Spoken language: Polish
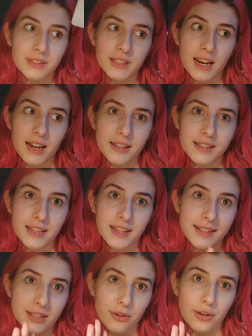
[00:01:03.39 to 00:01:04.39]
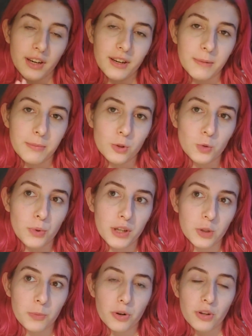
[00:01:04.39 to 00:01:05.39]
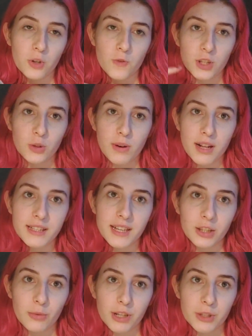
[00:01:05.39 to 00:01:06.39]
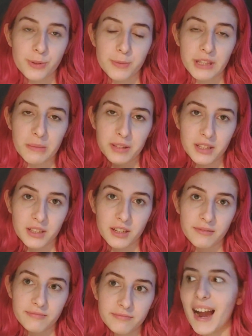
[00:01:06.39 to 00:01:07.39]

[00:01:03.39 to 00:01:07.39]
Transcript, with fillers: na lekcję historii i po prostu pojadę dopiero na czwartą lekcję i tą lekcją jest matematyka.